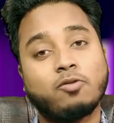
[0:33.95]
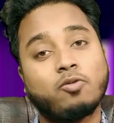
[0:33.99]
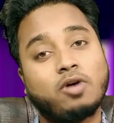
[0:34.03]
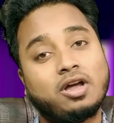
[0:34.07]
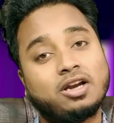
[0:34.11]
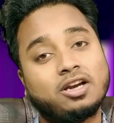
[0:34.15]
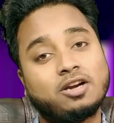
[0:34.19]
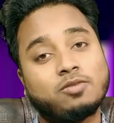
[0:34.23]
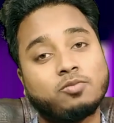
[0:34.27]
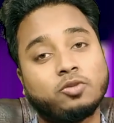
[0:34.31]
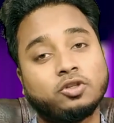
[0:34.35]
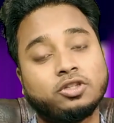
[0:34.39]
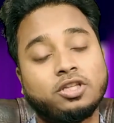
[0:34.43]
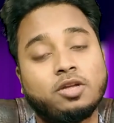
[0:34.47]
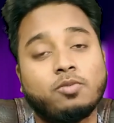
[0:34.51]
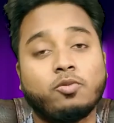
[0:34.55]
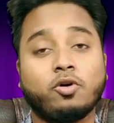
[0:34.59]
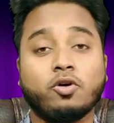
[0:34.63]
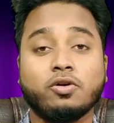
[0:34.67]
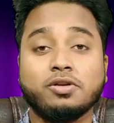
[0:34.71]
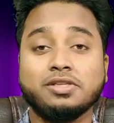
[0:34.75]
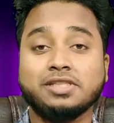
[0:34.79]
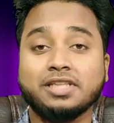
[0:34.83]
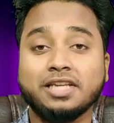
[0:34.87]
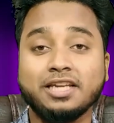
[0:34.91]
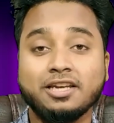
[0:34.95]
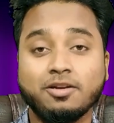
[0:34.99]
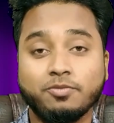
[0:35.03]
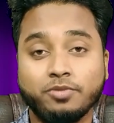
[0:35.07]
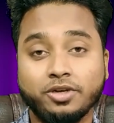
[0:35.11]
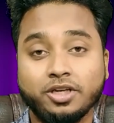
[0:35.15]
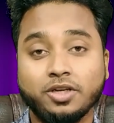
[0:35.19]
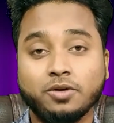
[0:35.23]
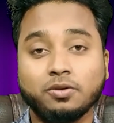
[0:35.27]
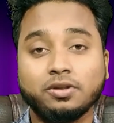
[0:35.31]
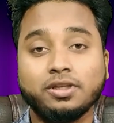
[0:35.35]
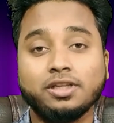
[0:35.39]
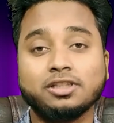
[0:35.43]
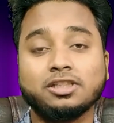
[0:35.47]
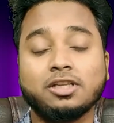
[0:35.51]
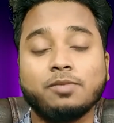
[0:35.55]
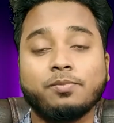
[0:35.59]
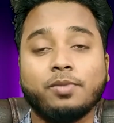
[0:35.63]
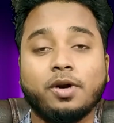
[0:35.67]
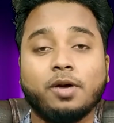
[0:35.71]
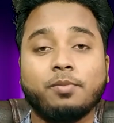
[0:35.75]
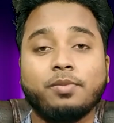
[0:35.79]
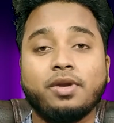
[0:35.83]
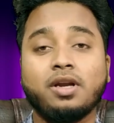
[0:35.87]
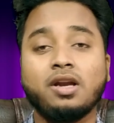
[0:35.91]
ওয়ালের মধ্যে বড় স্ক্রিনে ভিডিও দেখতে
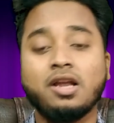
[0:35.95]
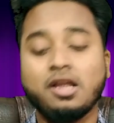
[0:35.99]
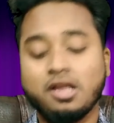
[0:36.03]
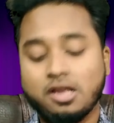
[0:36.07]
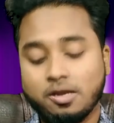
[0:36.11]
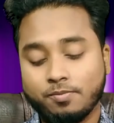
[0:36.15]
পারবেন